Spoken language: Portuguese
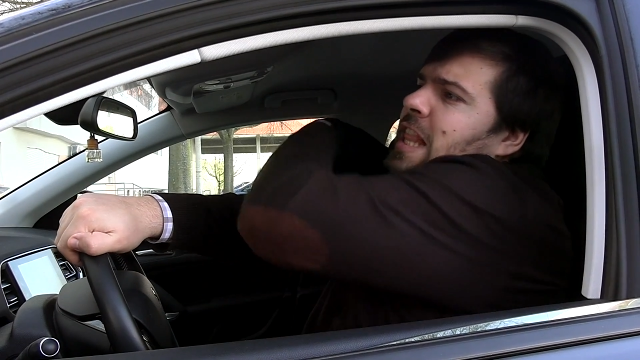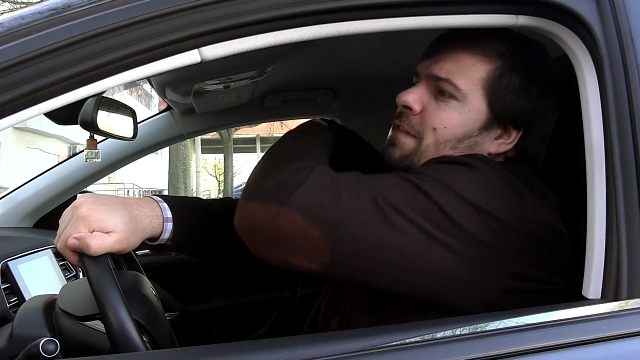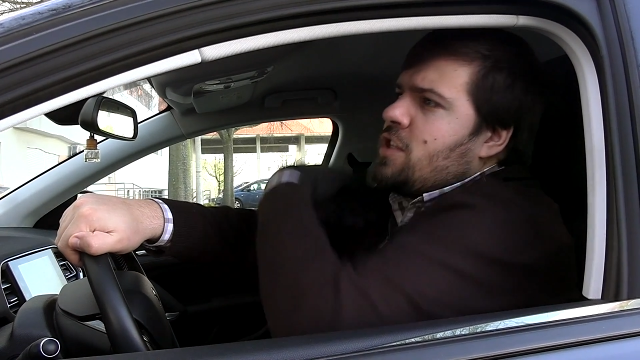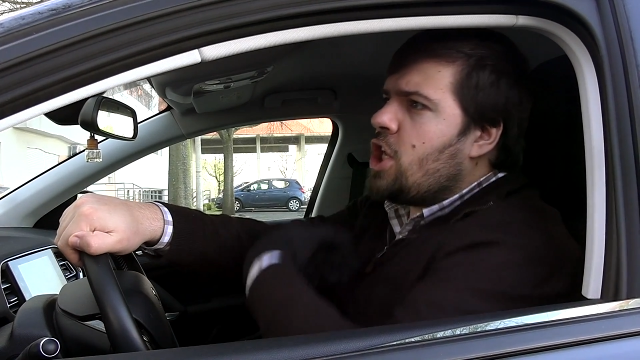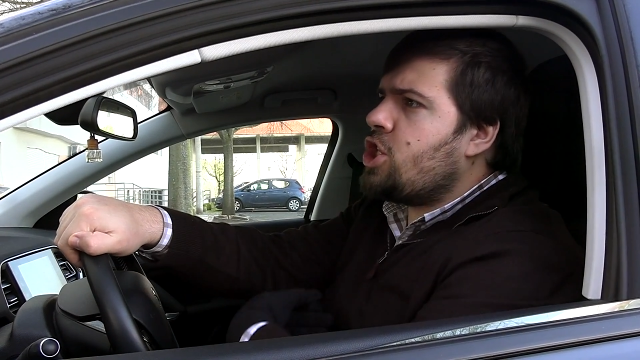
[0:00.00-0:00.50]

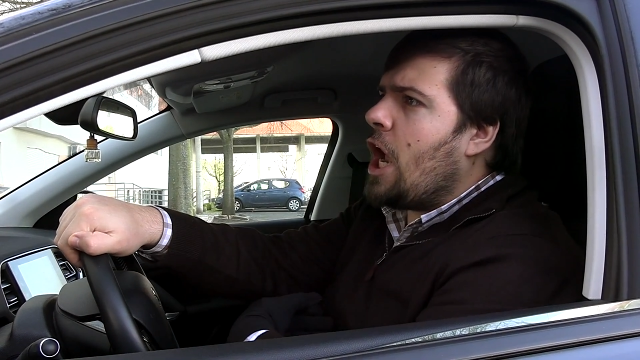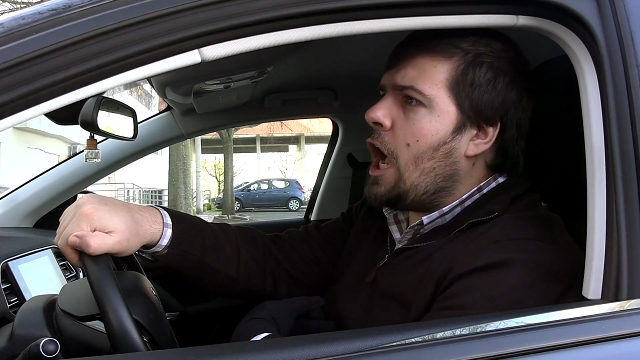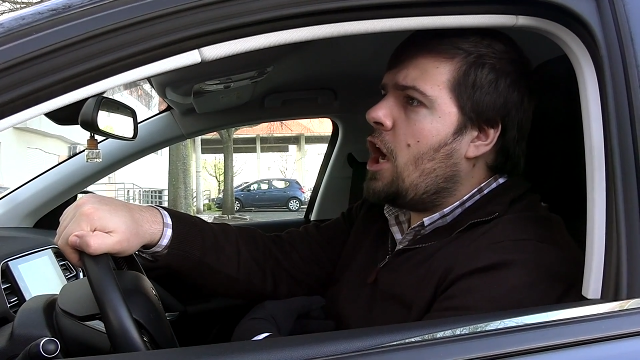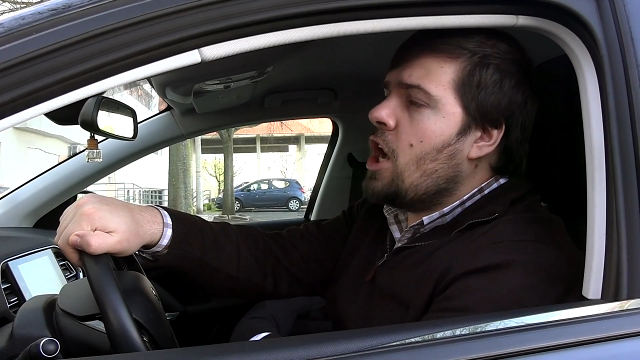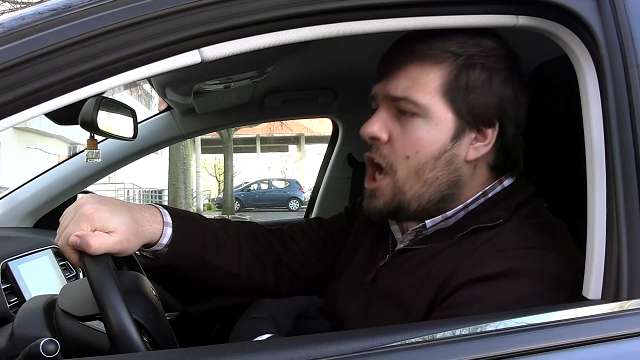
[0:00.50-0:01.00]
levas a
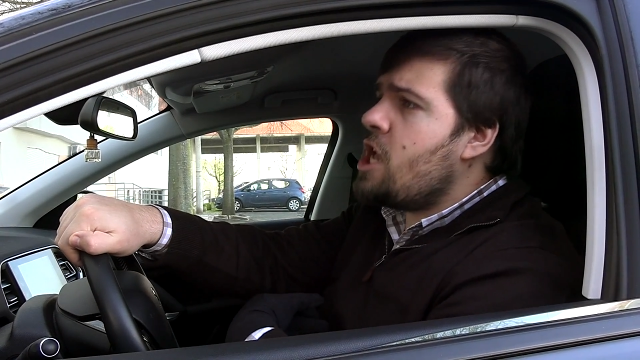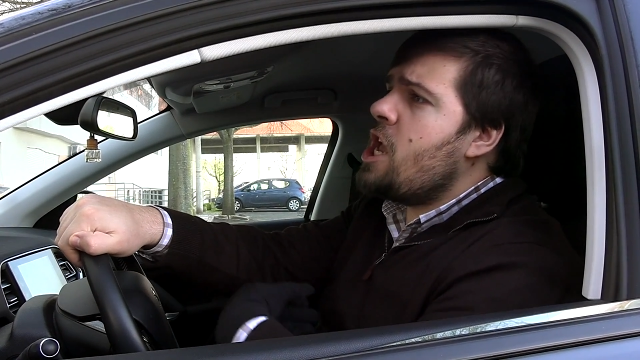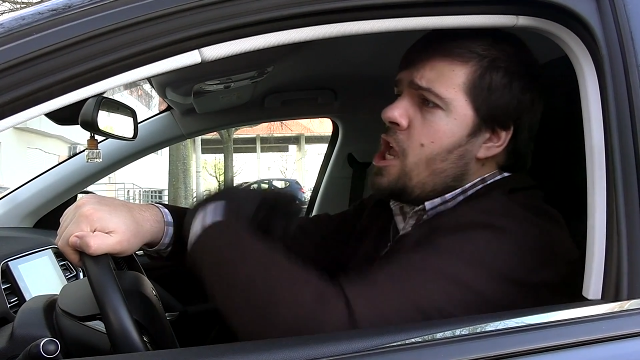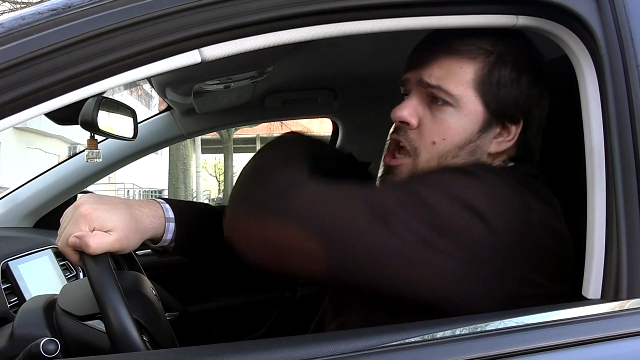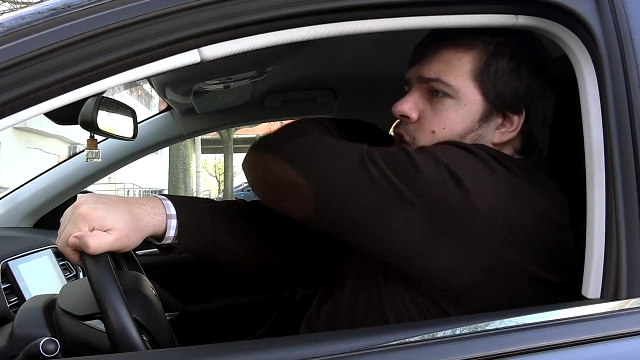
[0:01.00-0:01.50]
já!
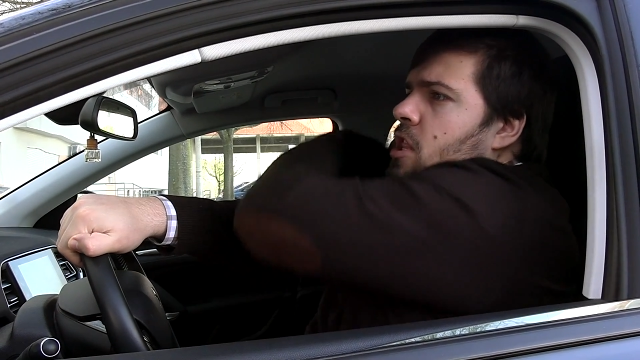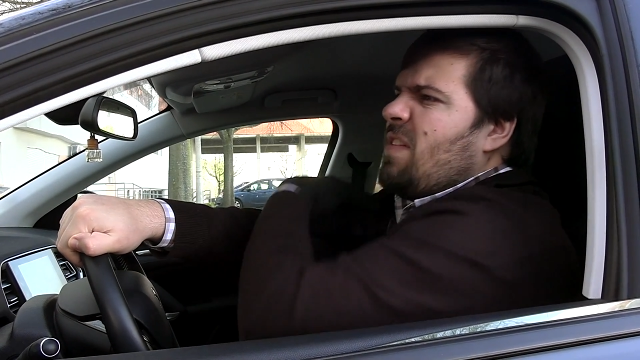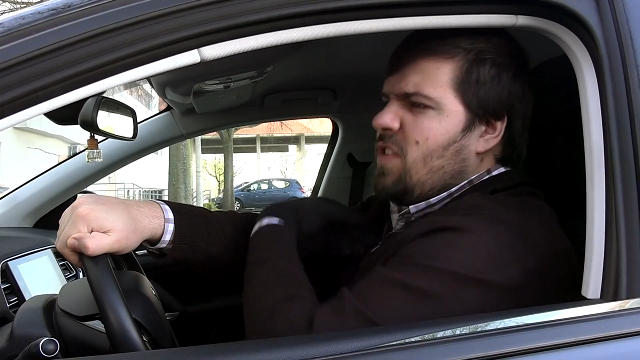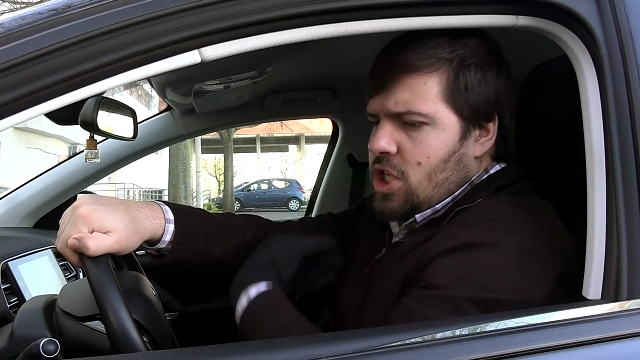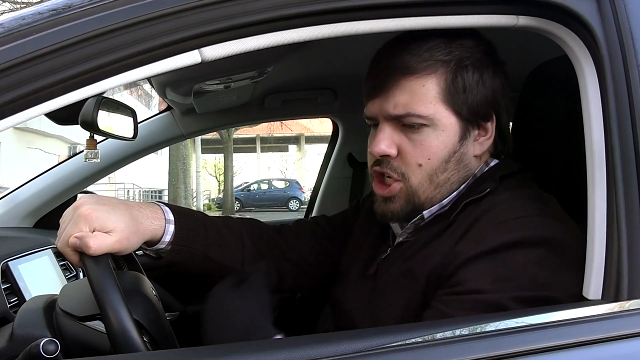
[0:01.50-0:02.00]
Aí
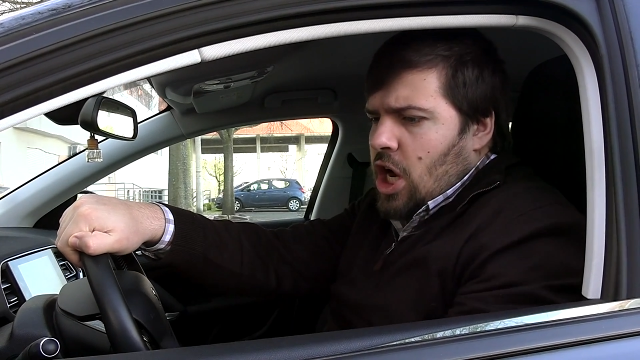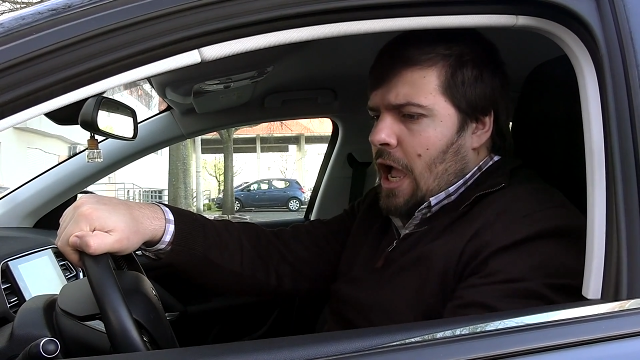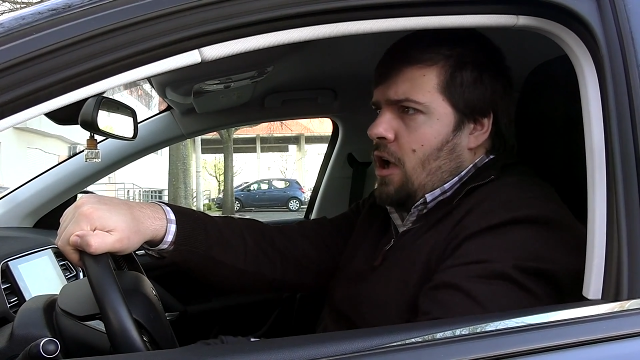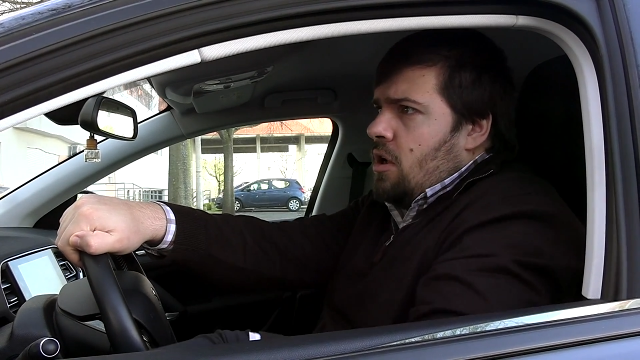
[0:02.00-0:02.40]
levas a já!